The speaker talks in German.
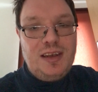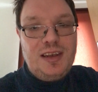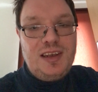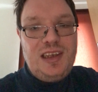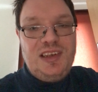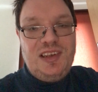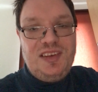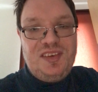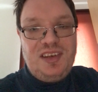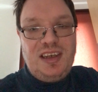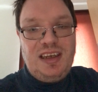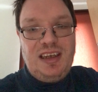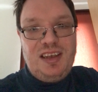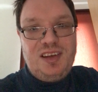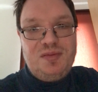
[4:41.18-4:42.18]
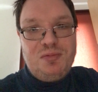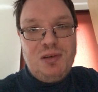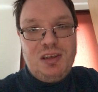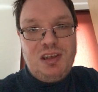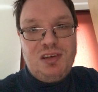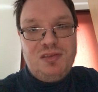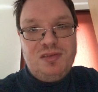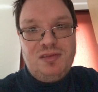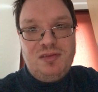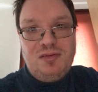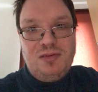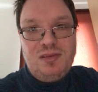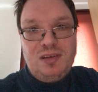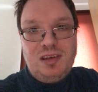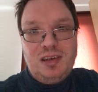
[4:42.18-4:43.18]
Dieses Gerät war dann
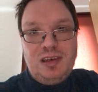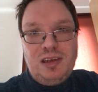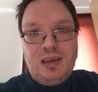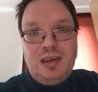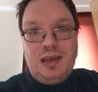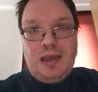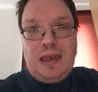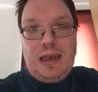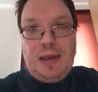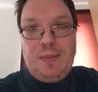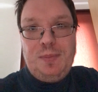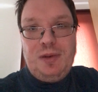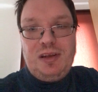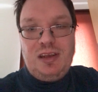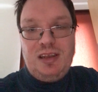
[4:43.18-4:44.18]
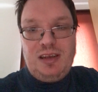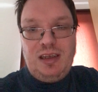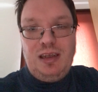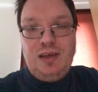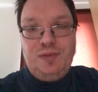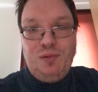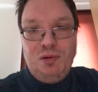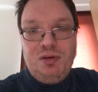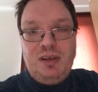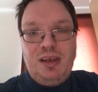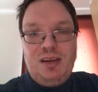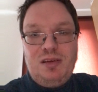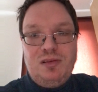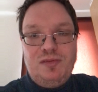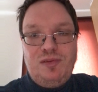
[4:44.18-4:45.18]
mit der
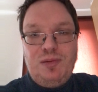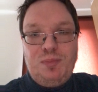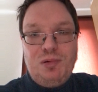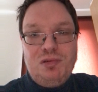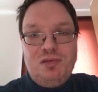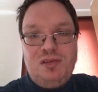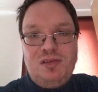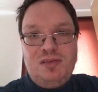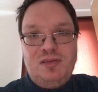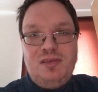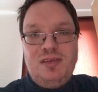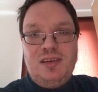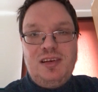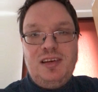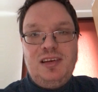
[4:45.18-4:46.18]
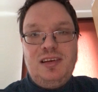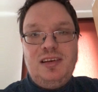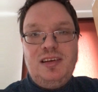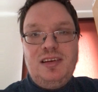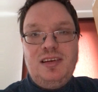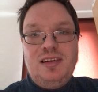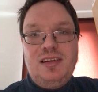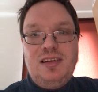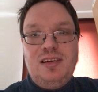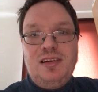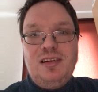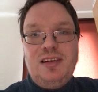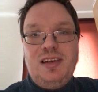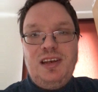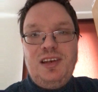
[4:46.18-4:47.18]
Telefonleitung verbunden.
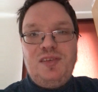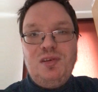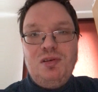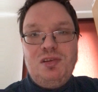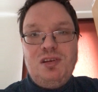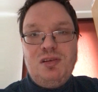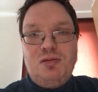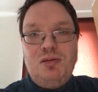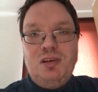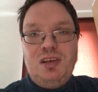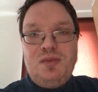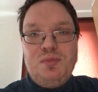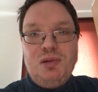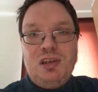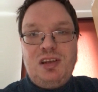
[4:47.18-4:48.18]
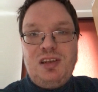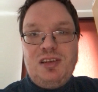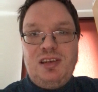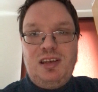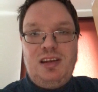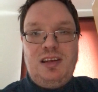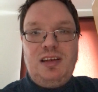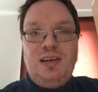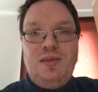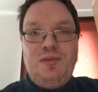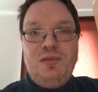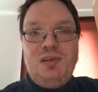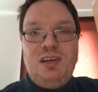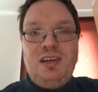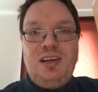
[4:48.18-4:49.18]
Jetzt hat natürlich die Mutter nicht
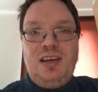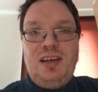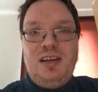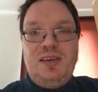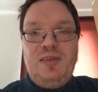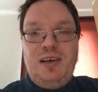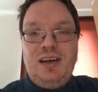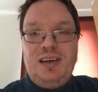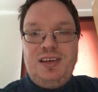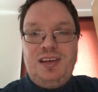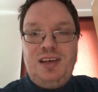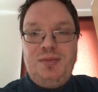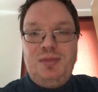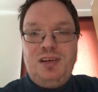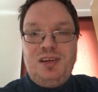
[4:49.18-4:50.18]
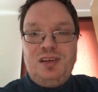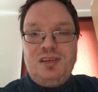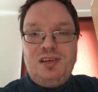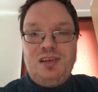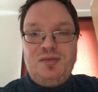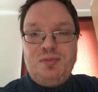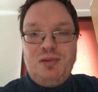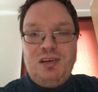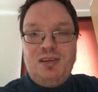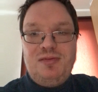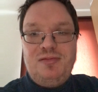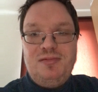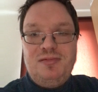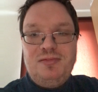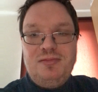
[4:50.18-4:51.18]
telefonieren können, während die im Internet war.